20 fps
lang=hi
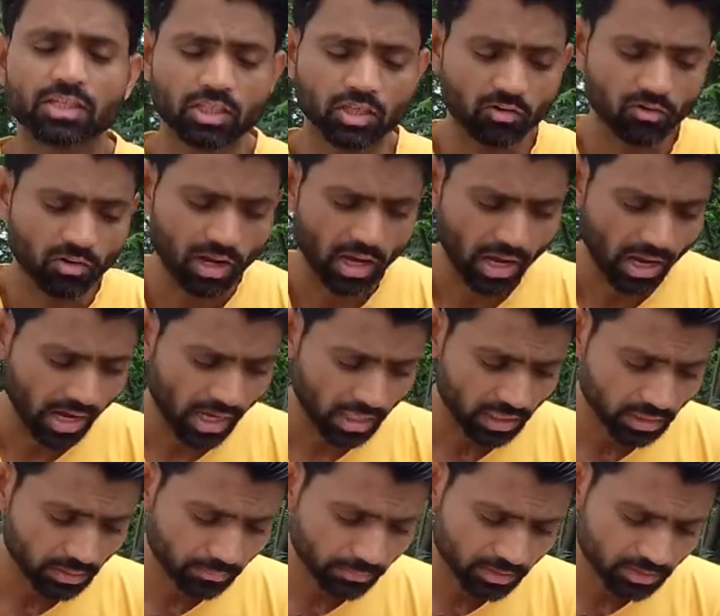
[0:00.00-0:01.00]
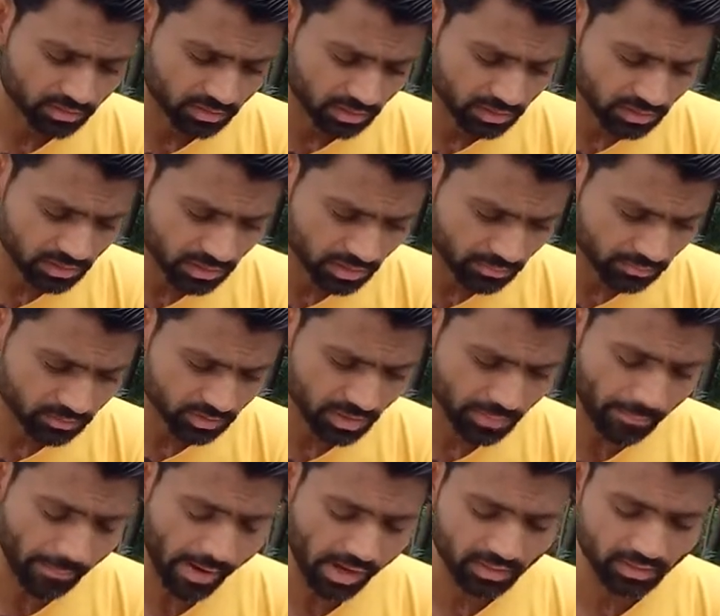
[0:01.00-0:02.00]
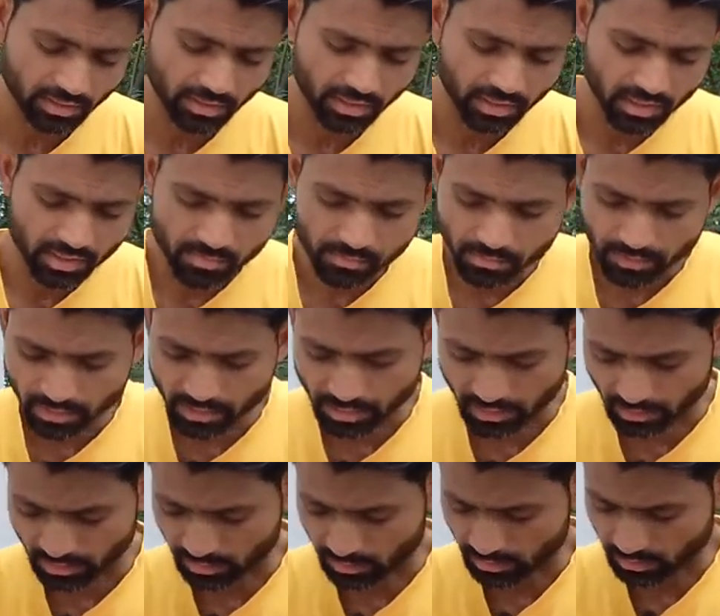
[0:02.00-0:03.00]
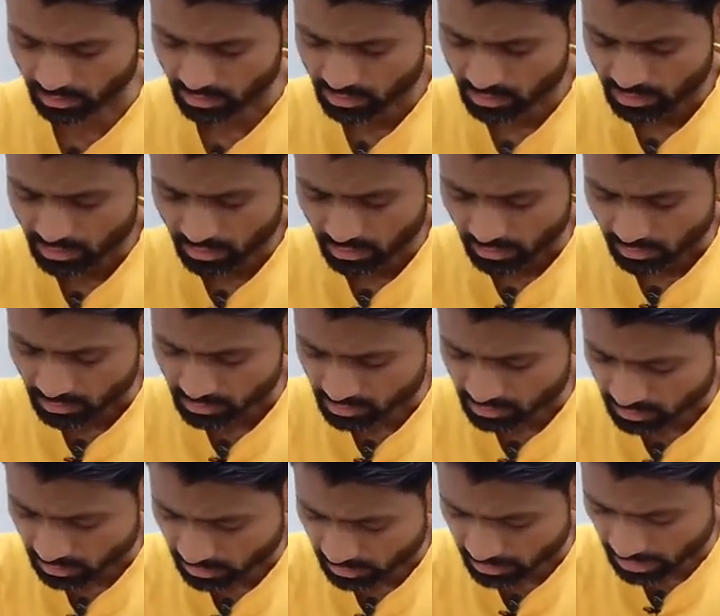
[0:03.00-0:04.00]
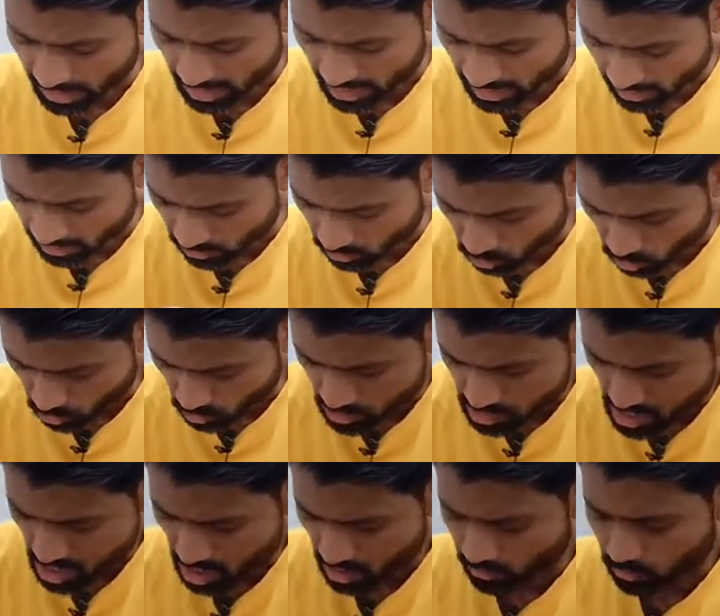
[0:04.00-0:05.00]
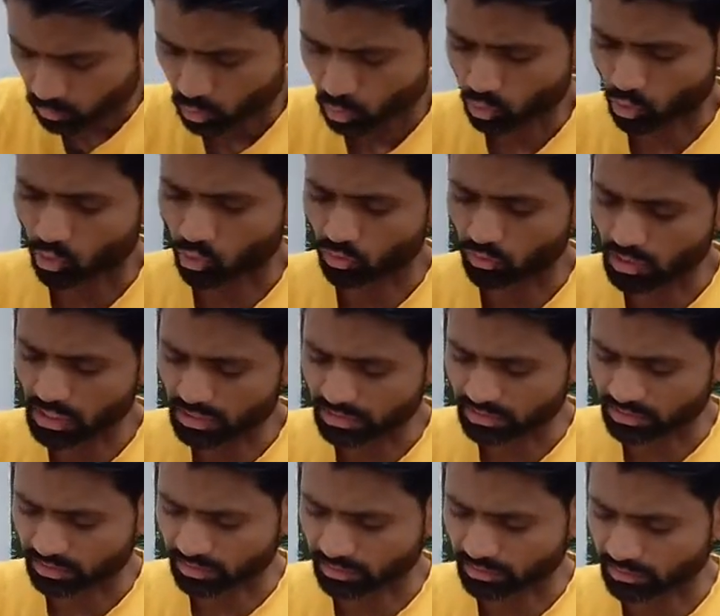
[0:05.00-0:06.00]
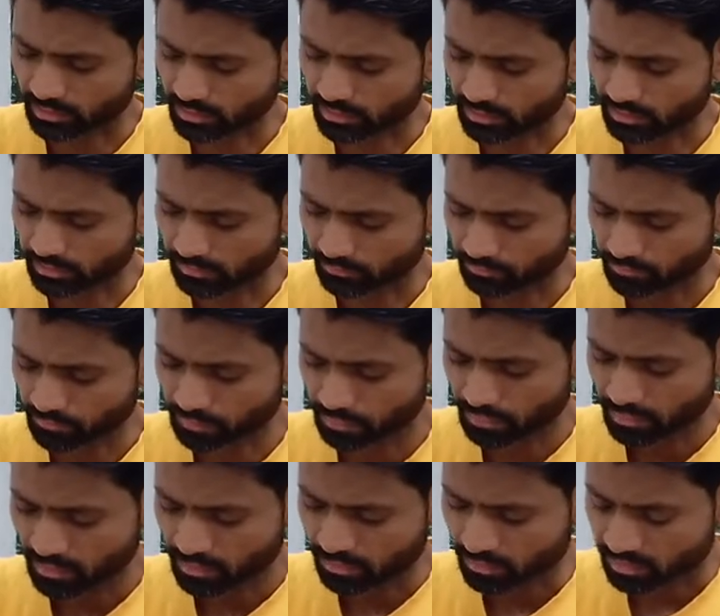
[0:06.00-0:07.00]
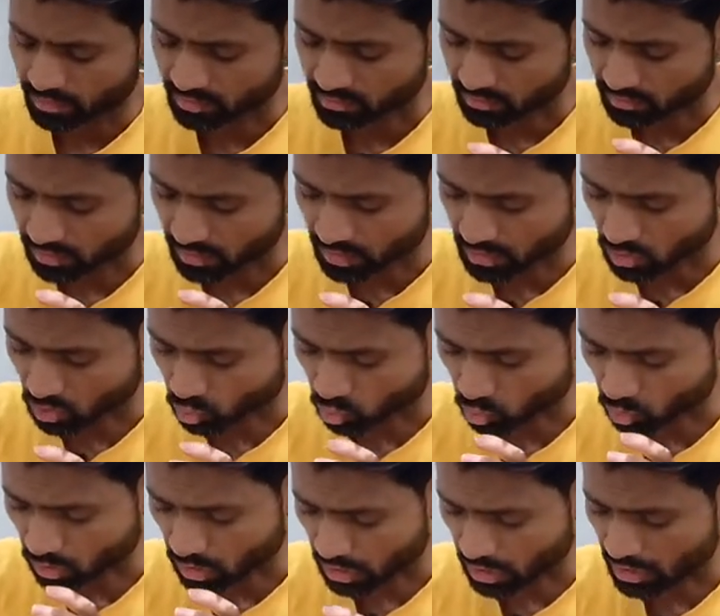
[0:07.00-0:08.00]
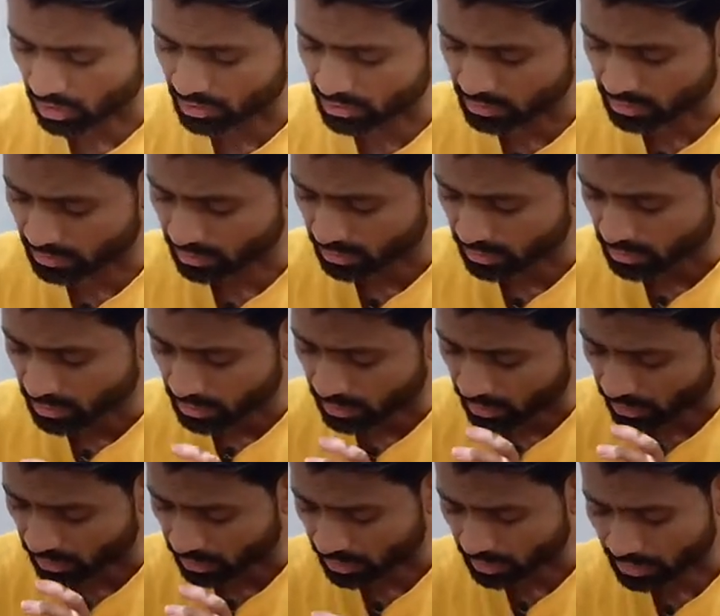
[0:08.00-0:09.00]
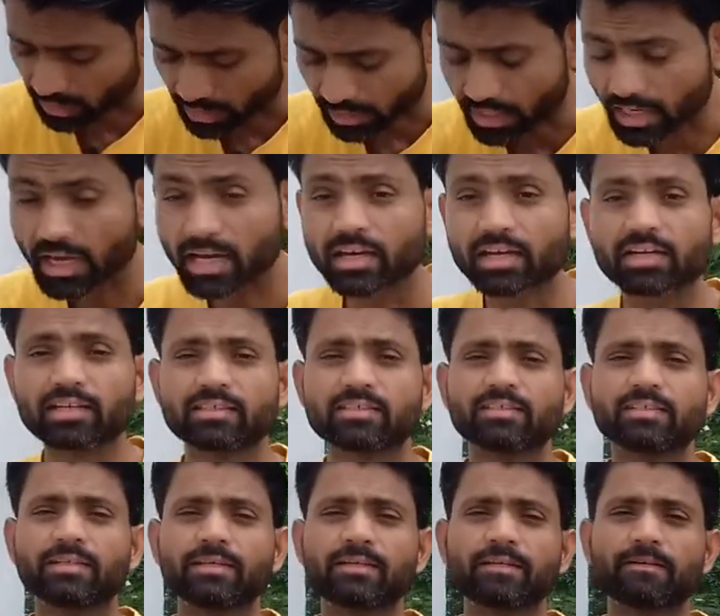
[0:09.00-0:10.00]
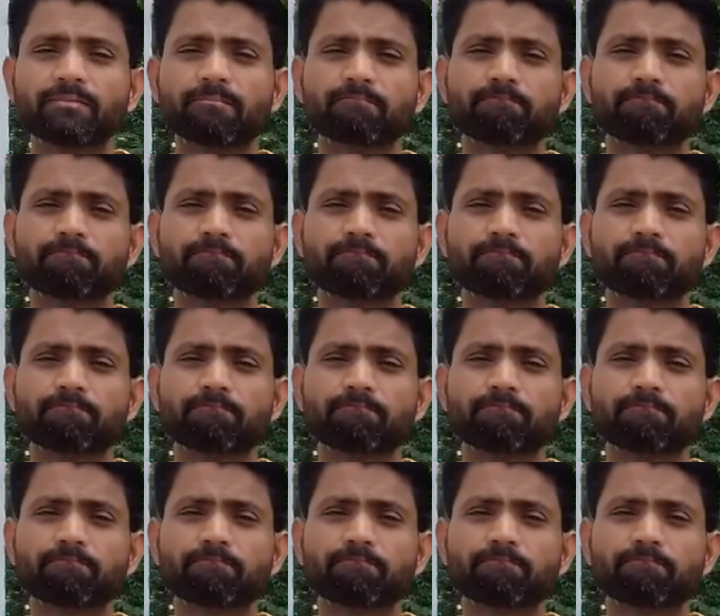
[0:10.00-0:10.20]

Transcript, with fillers: केवल आत्म संयम से बात नहीं बनेगी इस ज्ञान को भी आपको होना चाहिए कि शरीर को खाली रखना कैसे है